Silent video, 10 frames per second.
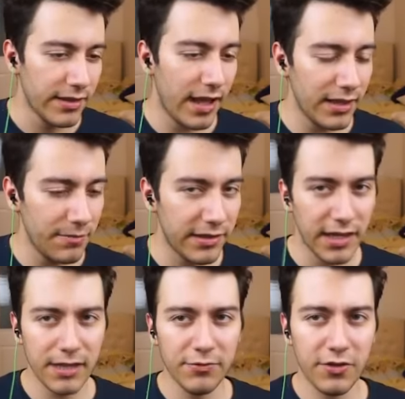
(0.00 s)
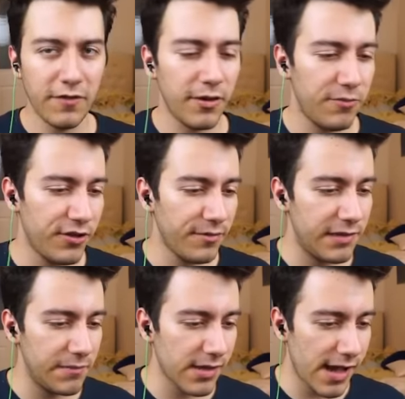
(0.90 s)
Daha demin kendim sörf
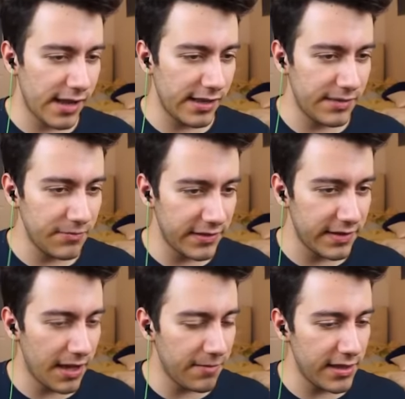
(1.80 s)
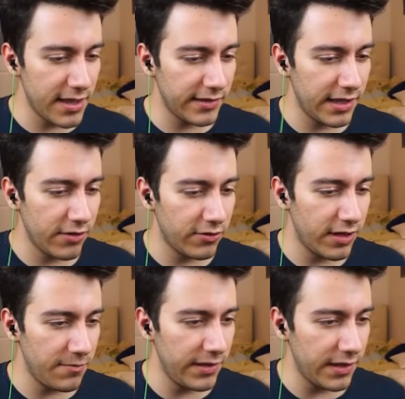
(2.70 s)
yapıyordum. Şimdi kardeşim de sıra ama denize
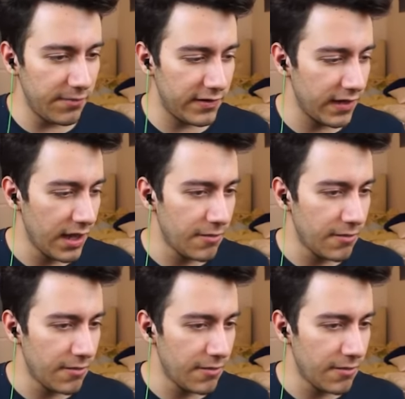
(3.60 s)
götüremeyeceğim hiç.